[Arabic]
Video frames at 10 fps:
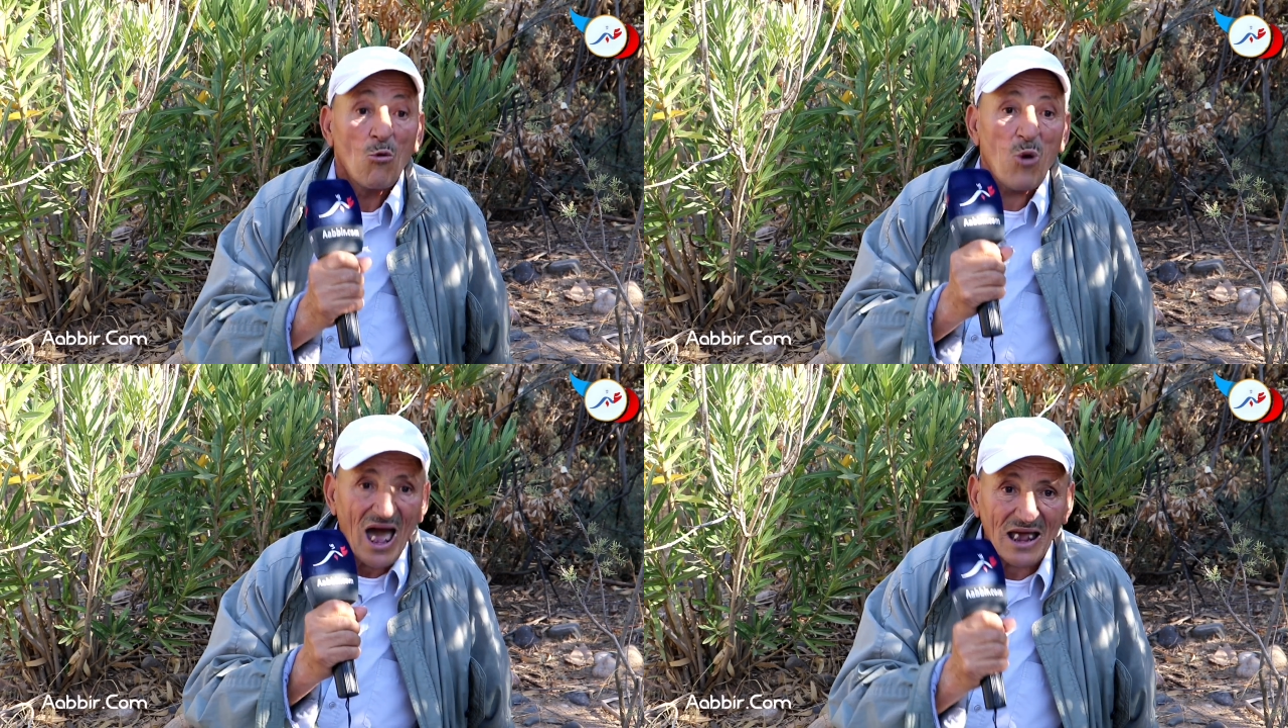
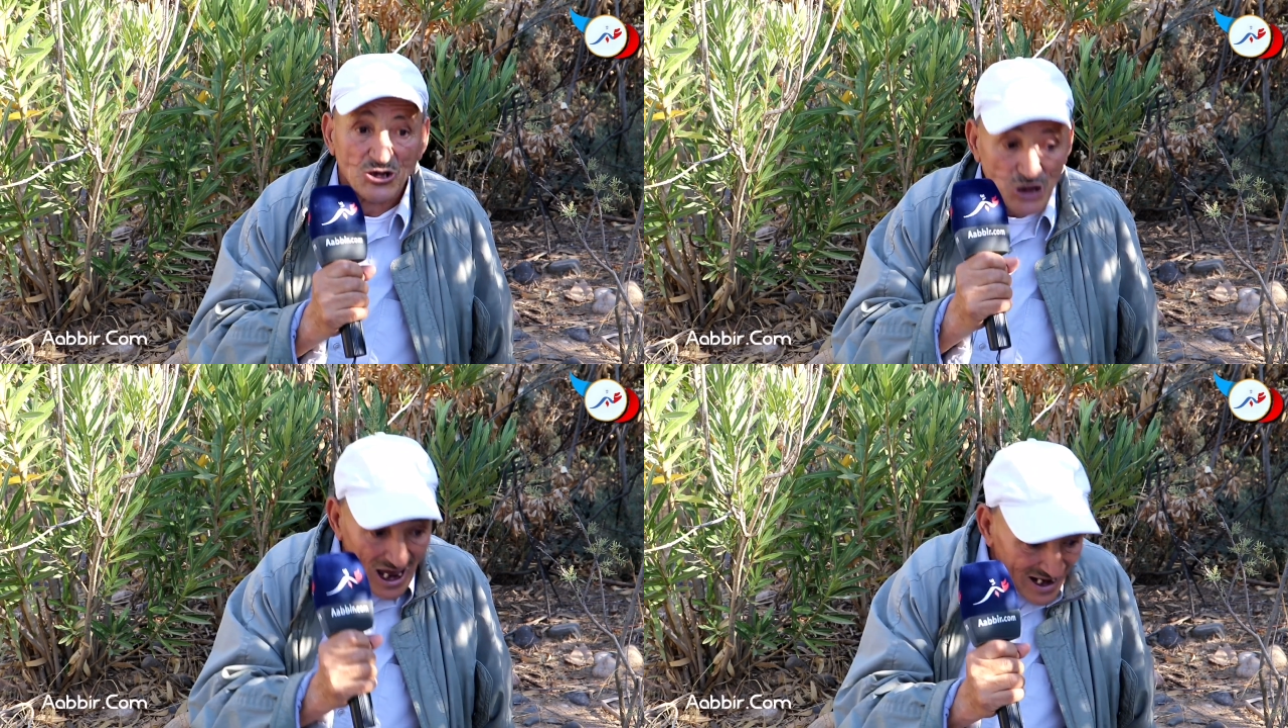
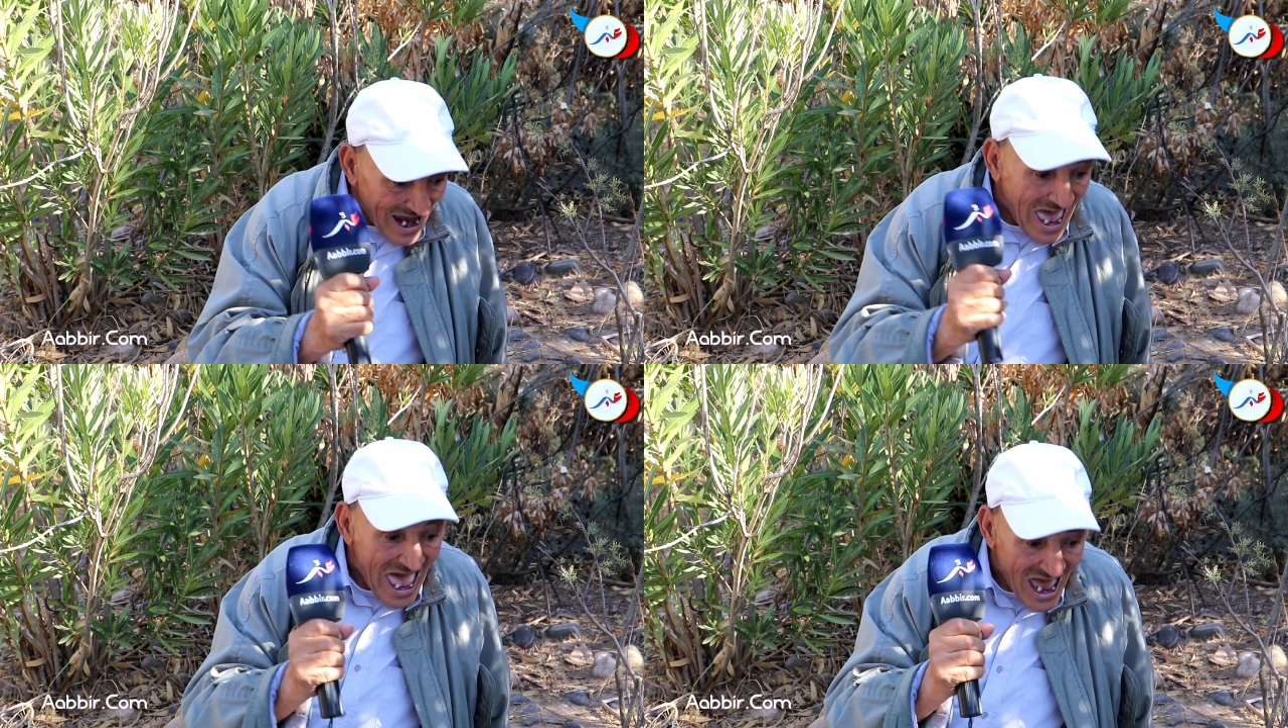واحد
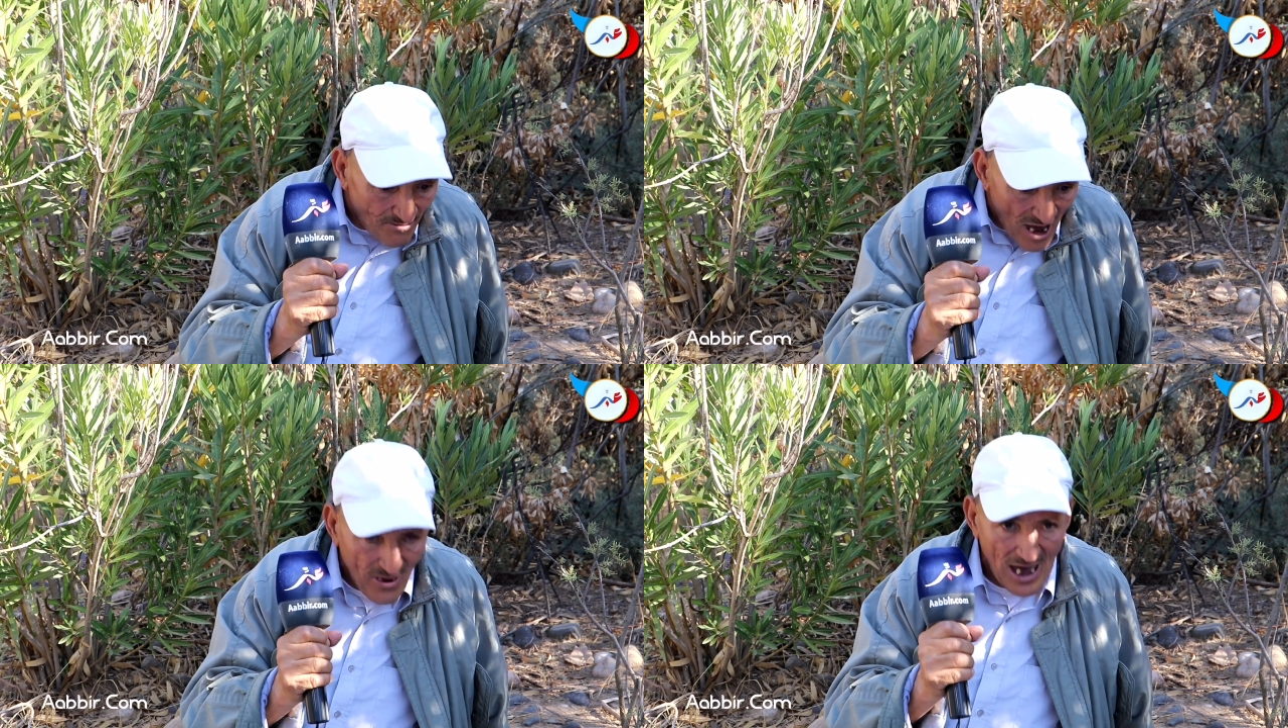جاري
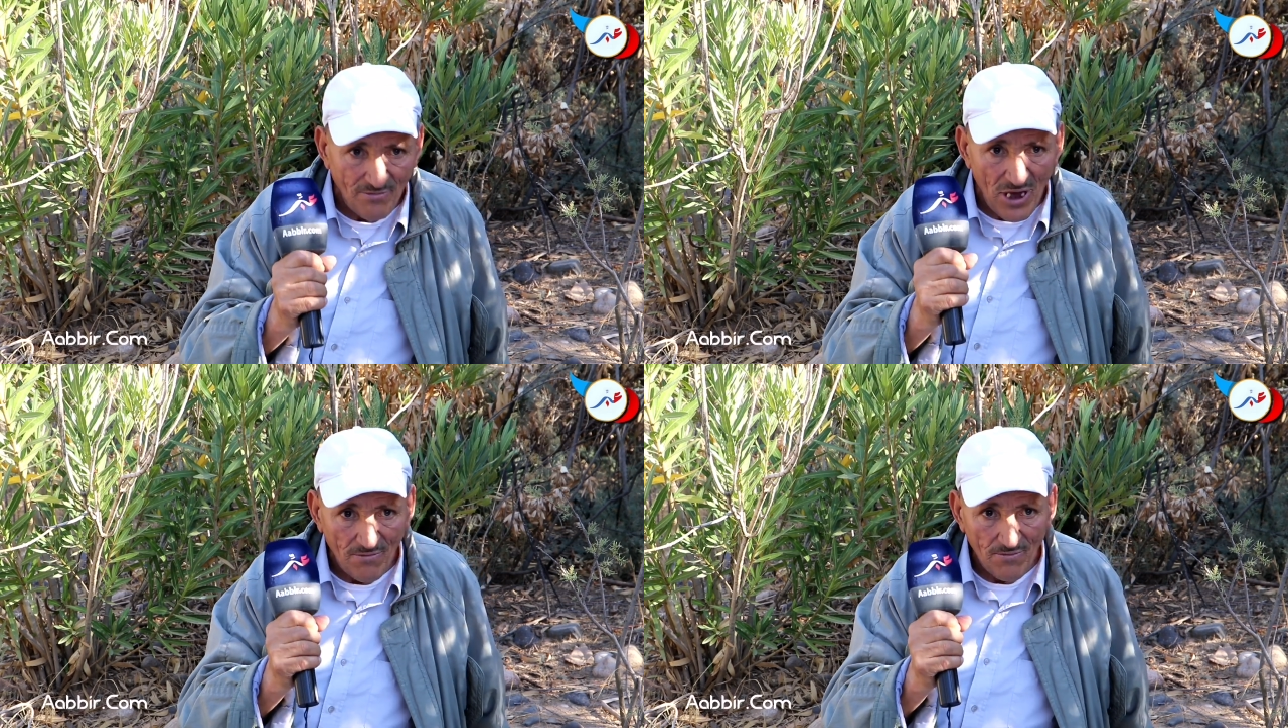هرباب
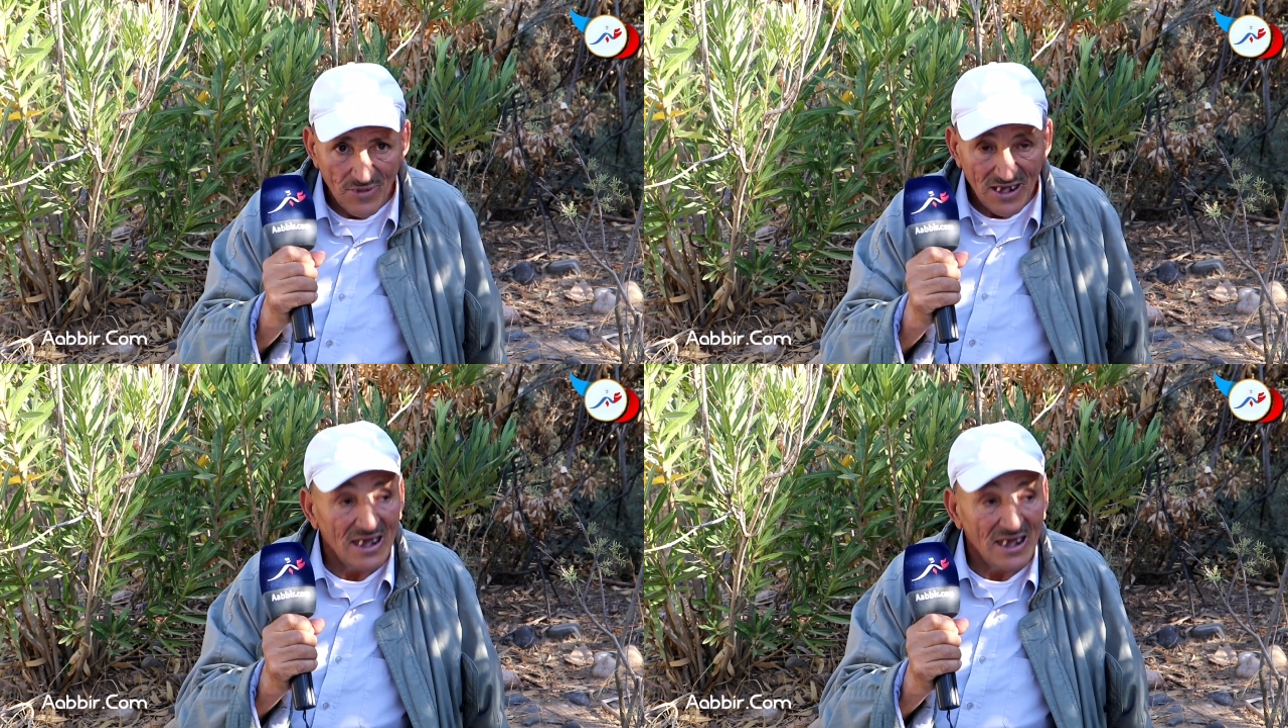هرباب